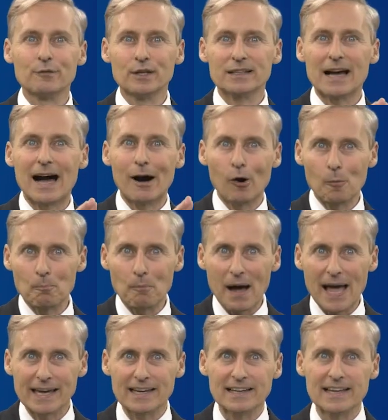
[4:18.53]
wird auch
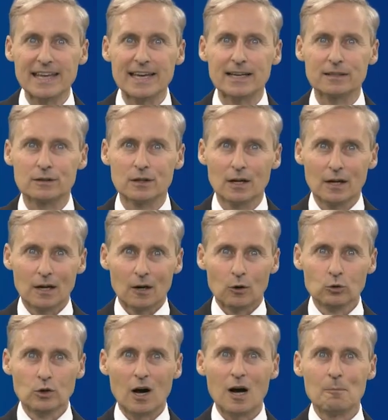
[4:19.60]
beigelegt
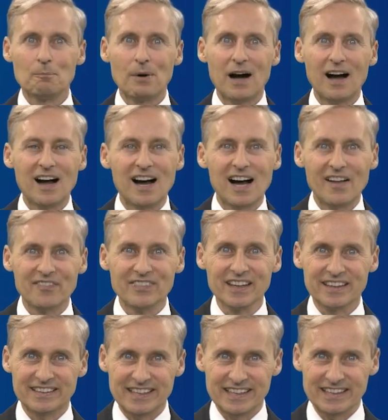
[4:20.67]
und noch ein paar
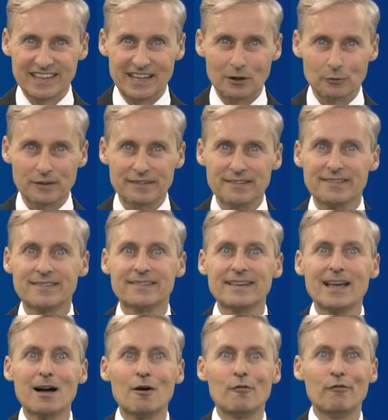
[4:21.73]
andere Dinge. Und das ist
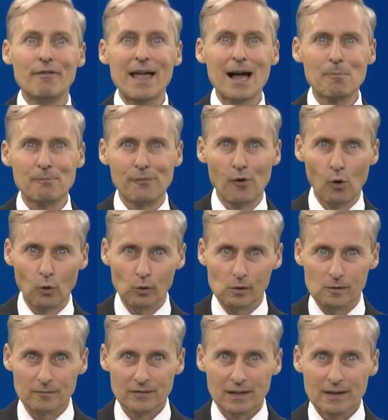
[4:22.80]
sehr
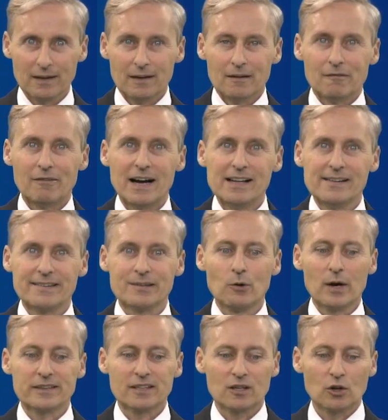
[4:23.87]
wertvoll, weil
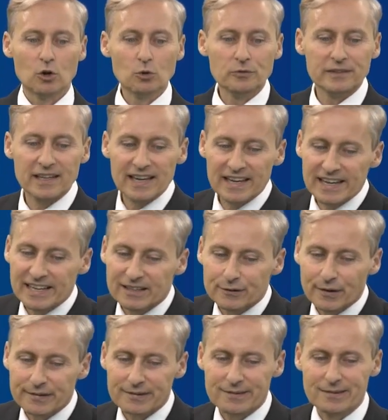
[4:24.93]
so hat der Kunde
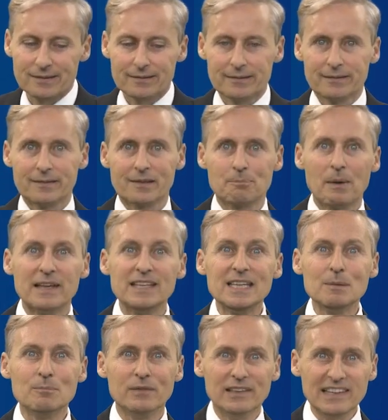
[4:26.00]
etwas, das bei
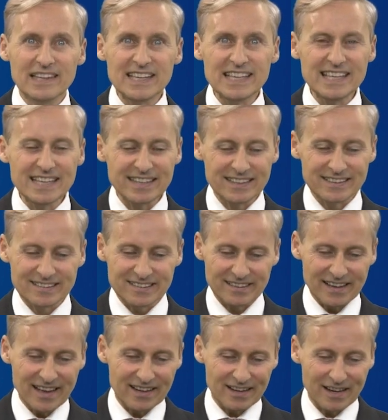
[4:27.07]
ihm liegt.
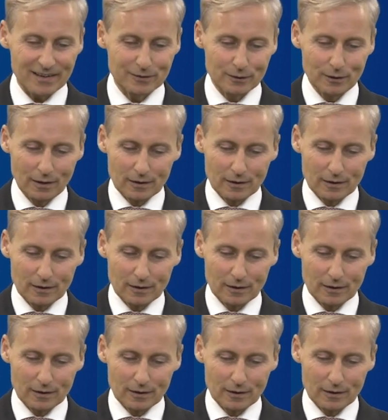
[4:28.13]
Er kann